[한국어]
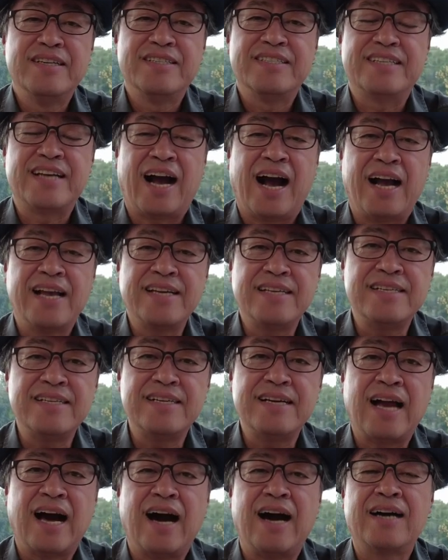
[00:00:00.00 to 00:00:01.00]
이제
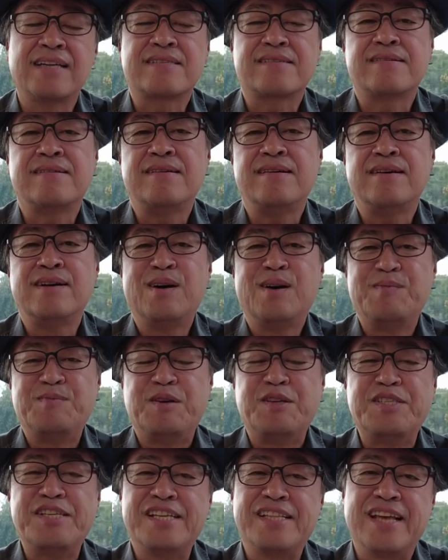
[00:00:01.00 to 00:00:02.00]
아이를 낳아서
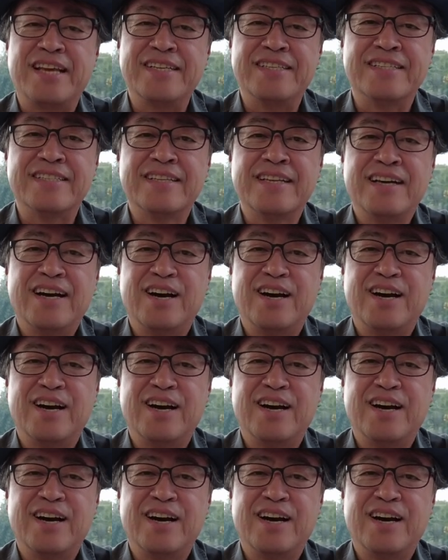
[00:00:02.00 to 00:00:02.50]
면제되는,